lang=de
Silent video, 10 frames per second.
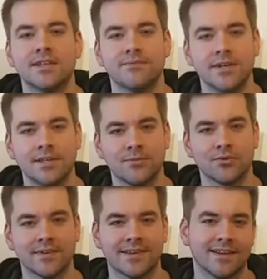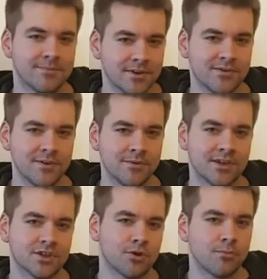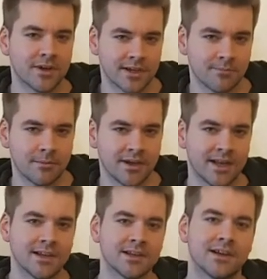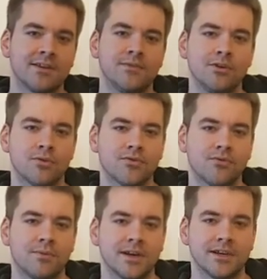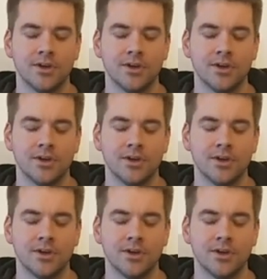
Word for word: Wenn dem so ist, lasst mir ein Gefällt mir da. Schaut mal gerne bei meinen anderen kleinen Vlogs vorbei.